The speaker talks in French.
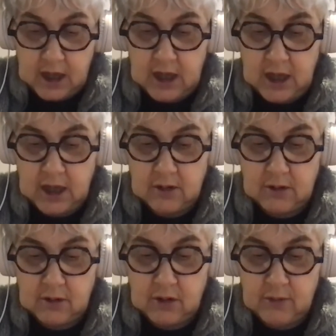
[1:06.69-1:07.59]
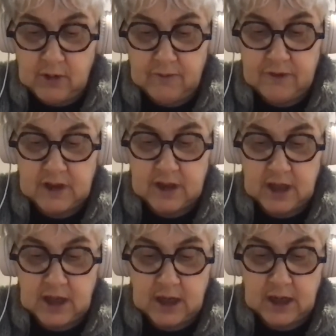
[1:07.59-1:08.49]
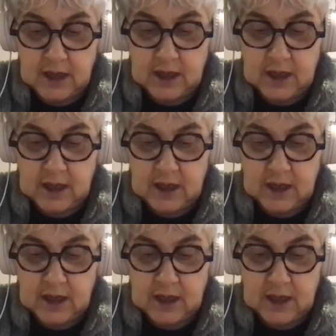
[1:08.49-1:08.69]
Et comment fait-elle